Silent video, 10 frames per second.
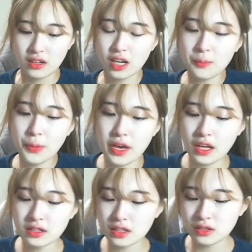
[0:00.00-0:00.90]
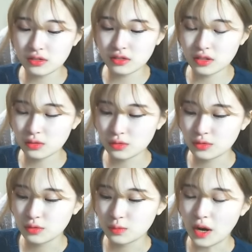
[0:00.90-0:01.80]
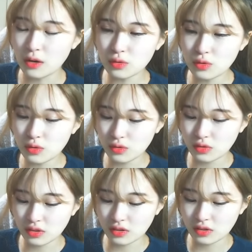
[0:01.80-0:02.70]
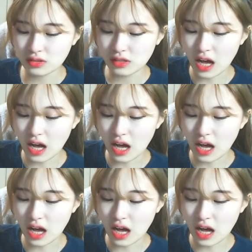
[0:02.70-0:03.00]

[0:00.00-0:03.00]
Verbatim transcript: 카페에 앉아있을 때도 방송을